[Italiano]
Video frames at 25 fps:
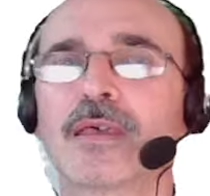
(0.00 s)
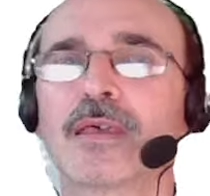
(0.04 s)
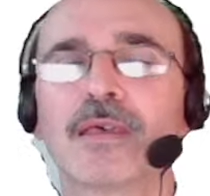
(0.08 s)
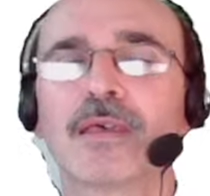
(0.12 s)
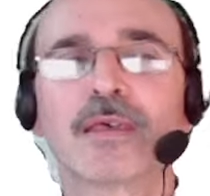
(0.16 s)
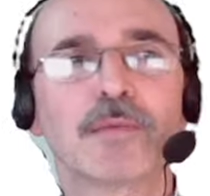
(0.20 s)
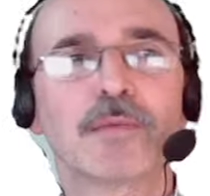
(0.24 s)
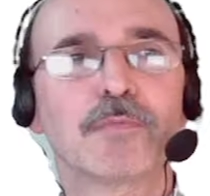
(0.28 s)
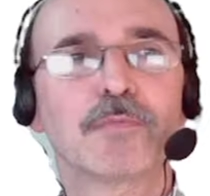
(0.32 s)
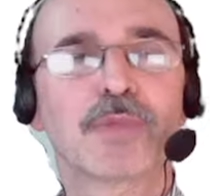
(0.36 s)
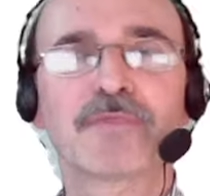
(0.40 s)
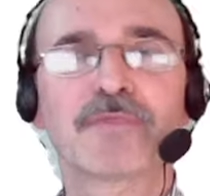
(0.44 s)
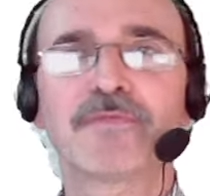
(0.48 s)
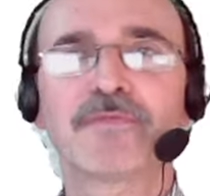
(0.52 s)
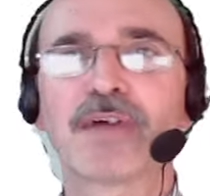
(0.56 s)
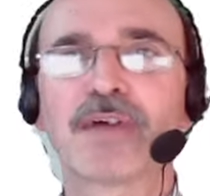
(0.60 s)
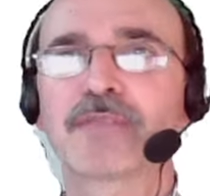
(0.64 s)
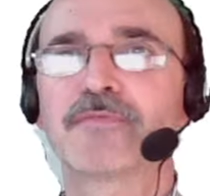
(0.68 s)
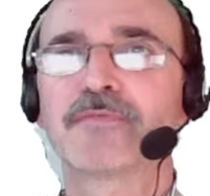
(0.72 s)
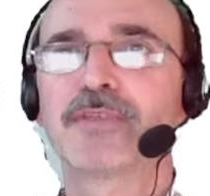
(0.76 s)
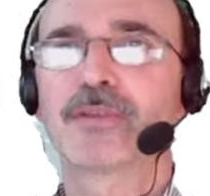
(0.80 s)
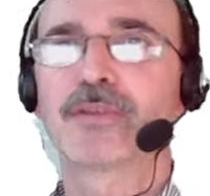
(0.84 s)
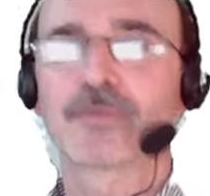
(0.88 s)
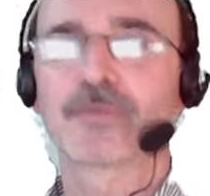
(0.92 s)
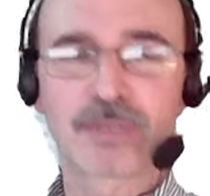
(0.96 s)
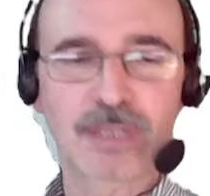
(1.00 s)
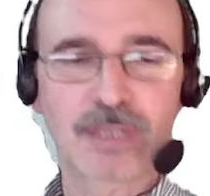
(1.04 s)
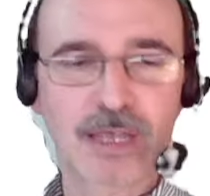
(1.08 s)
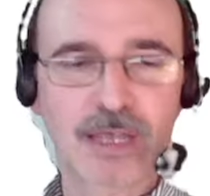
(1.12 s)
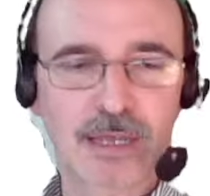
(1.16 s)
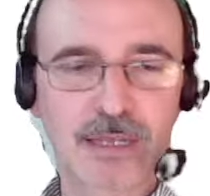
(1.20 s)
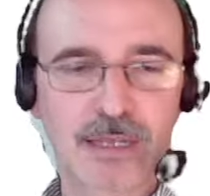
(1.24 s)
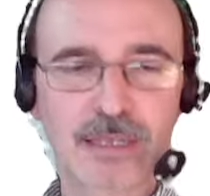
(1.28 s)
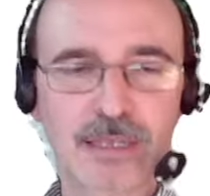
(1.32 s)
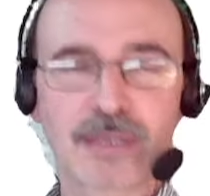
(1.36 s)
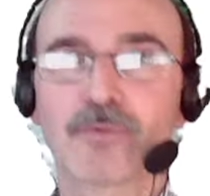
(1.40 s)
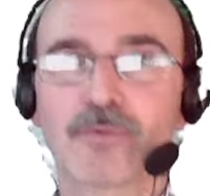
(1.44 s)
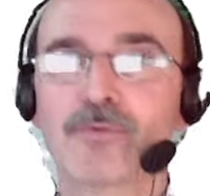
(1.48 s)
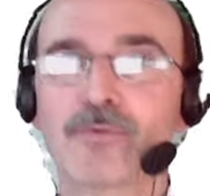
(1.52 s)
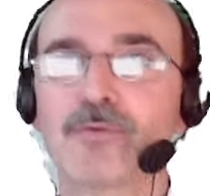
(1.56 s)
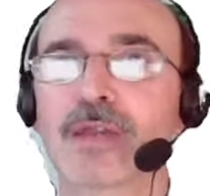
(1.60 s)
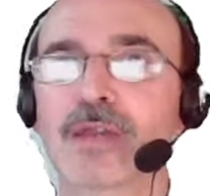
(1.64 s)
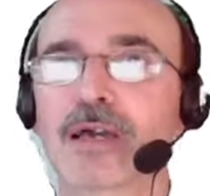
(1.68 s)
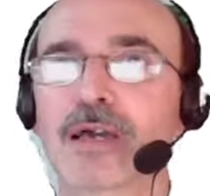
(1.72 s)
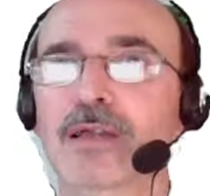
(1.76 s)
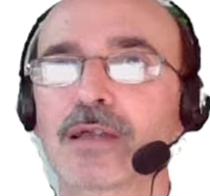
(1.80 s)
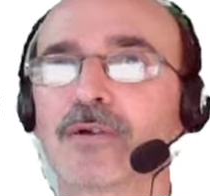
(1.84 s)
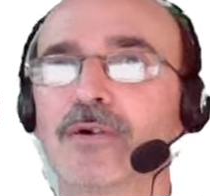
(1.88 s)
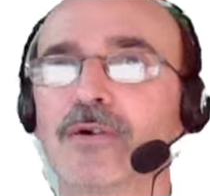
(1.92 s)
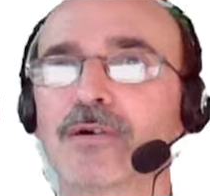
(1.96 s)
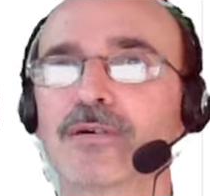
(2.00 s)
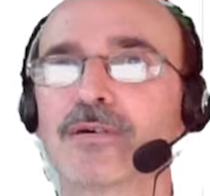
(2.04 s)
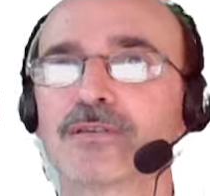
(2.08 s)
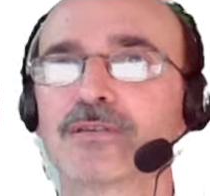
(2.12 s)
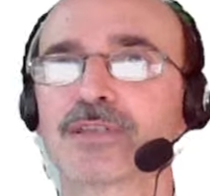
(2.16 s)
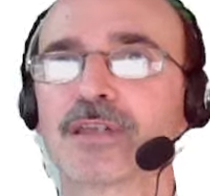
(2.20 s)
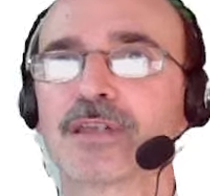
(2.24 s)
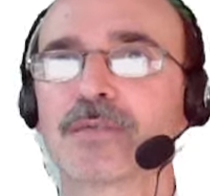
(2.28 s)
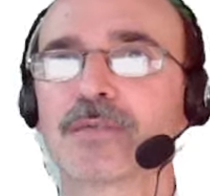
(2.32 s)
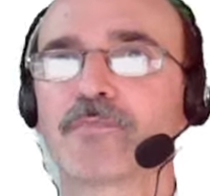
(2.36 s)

per farvi notare una cosa.